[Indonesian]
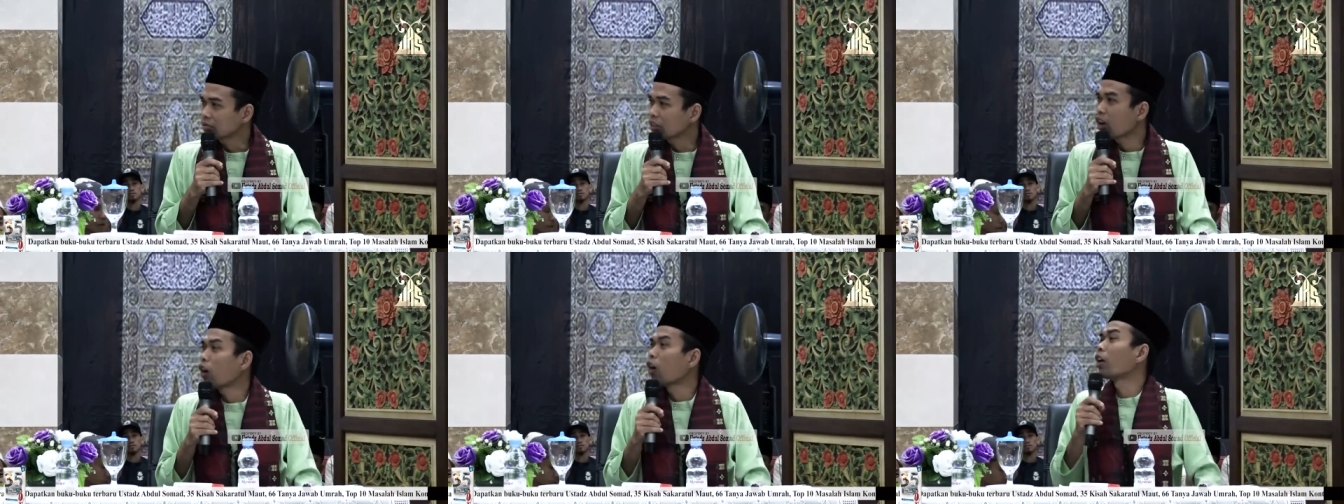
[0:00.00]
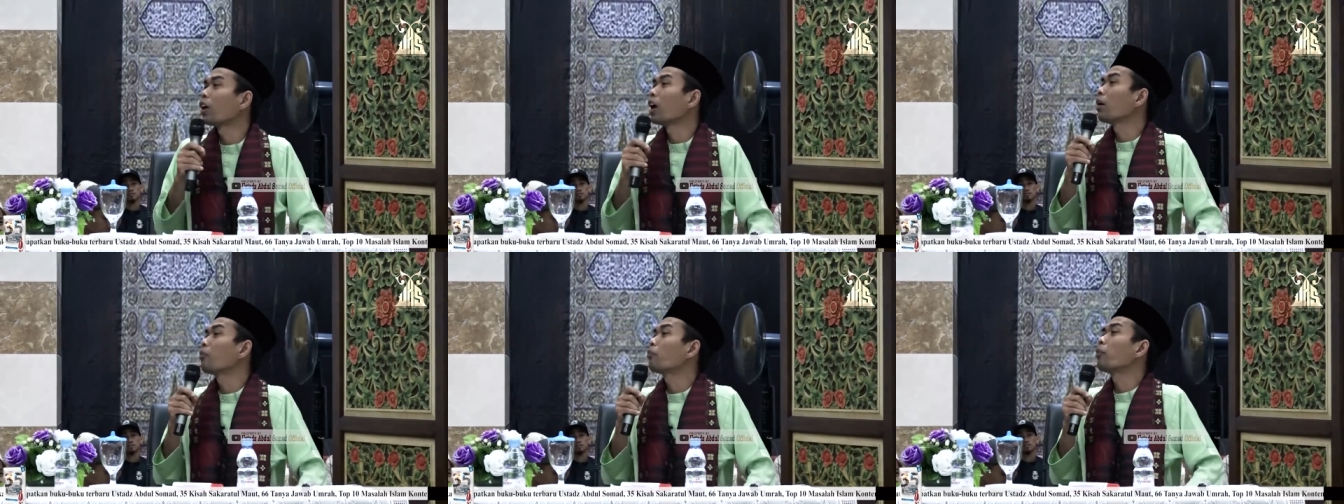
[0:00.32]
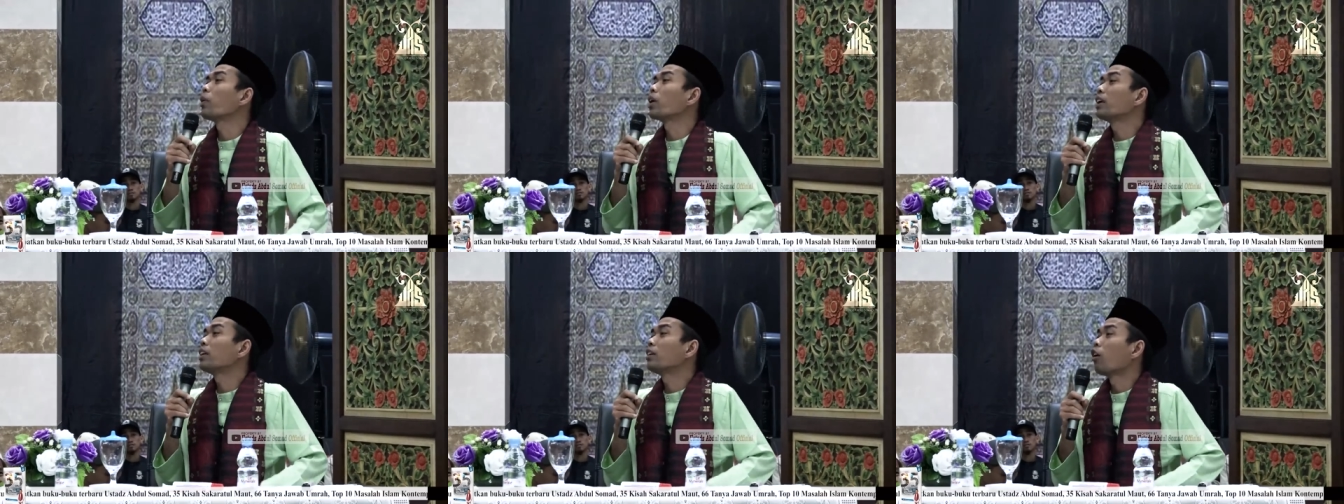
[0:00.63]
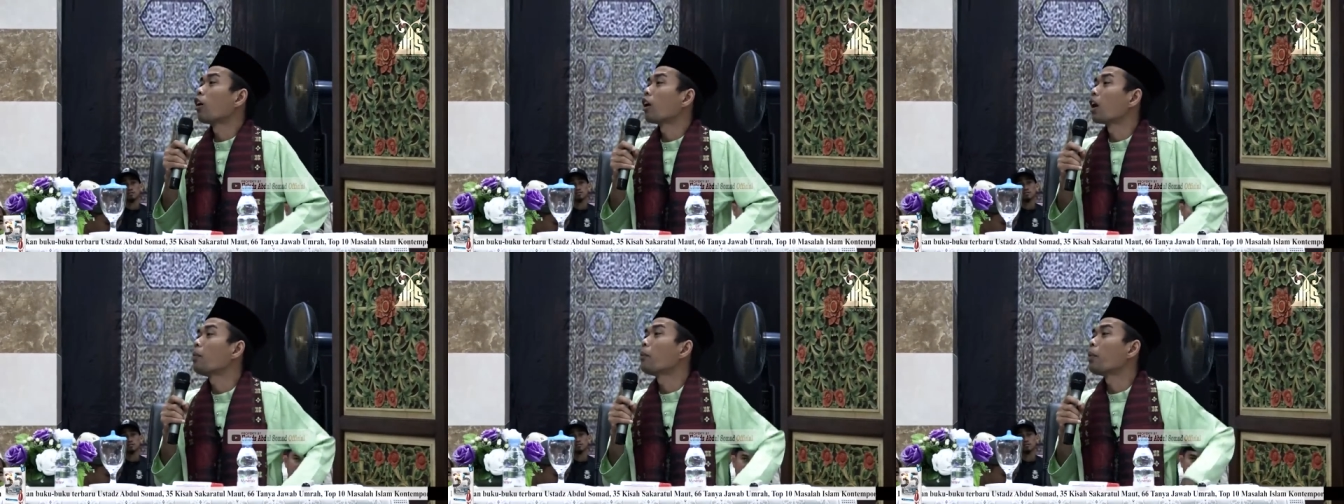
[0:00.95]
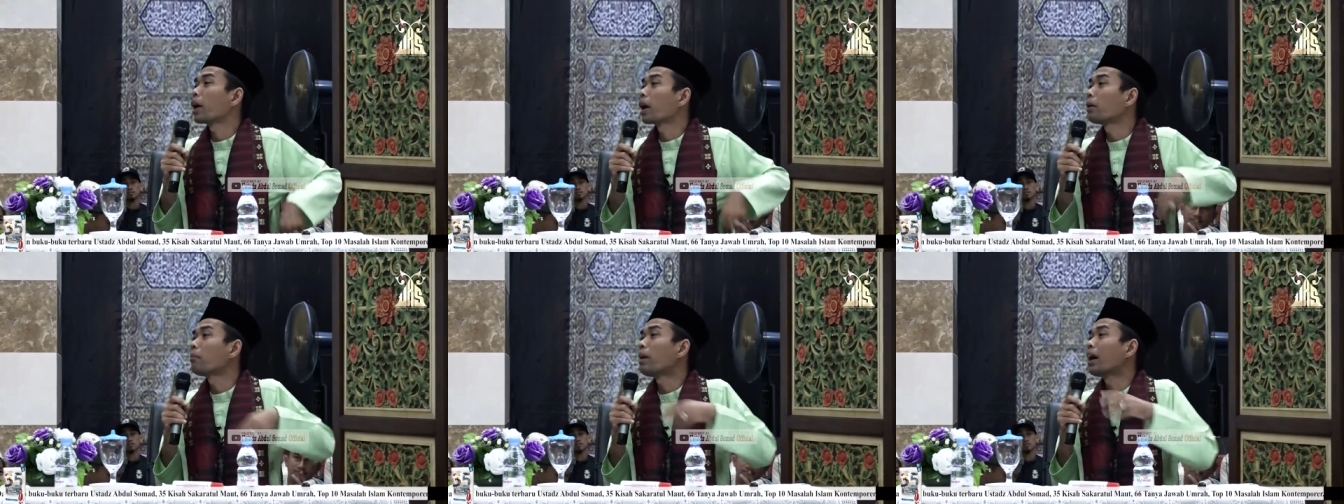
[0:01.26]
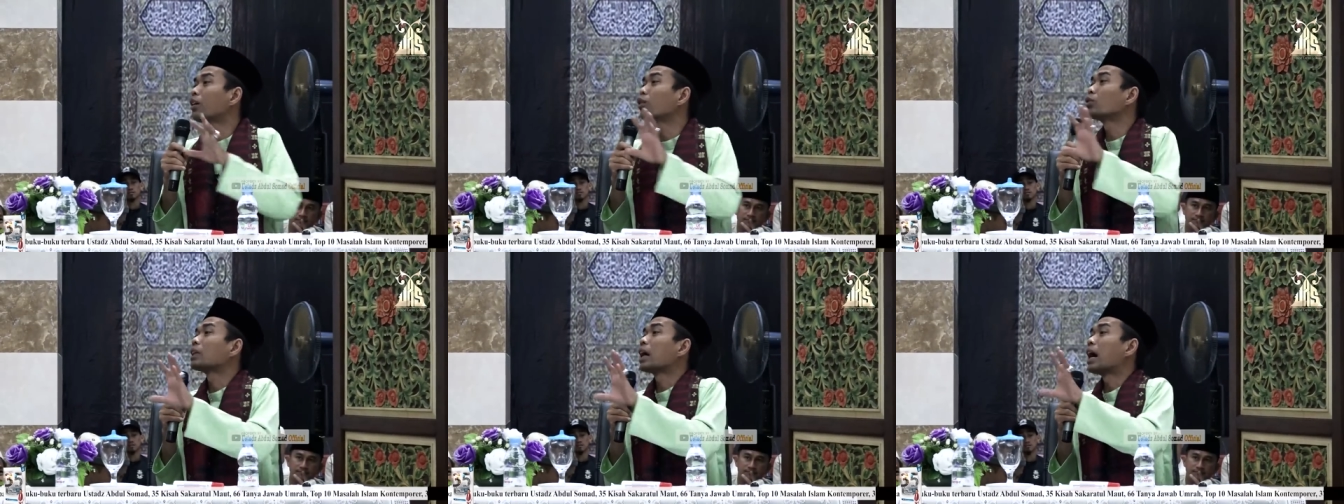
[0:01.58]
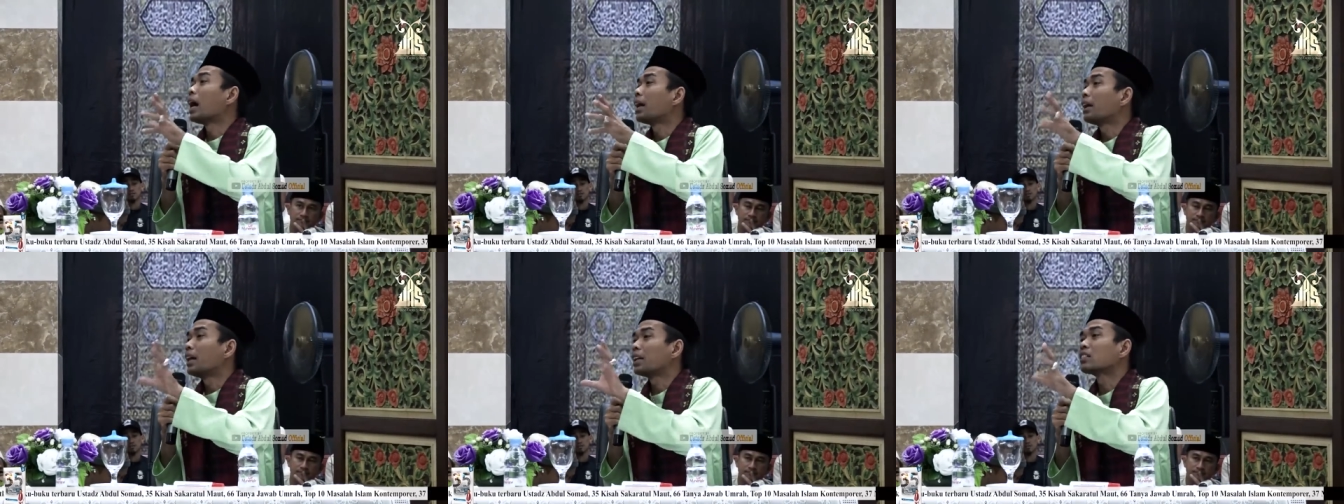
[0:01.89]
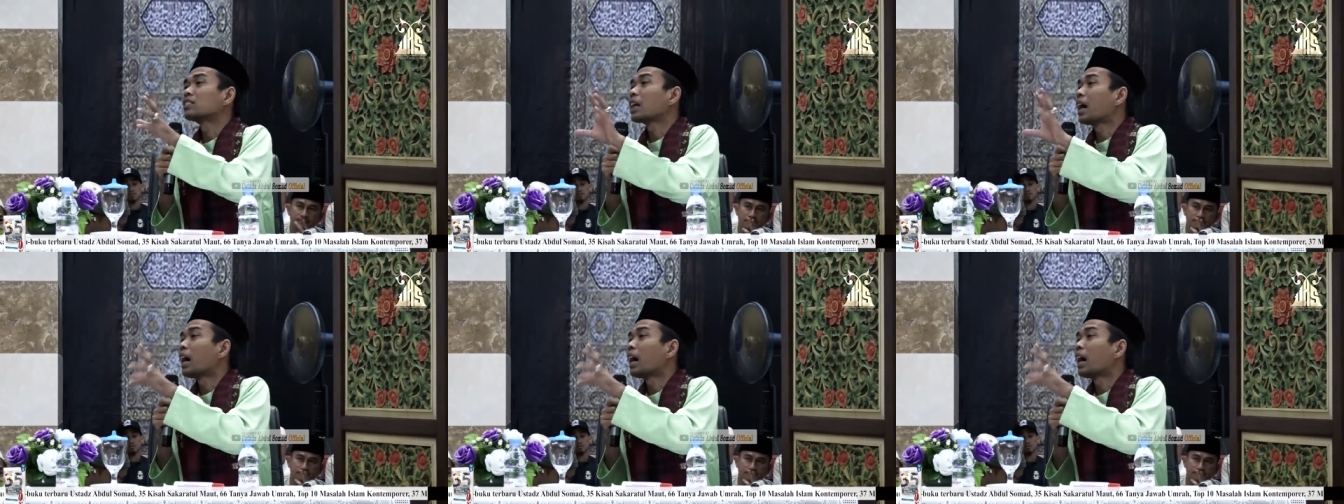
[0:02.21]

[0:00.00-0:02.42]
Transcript: Orang orang Pekanbaru tak ada yang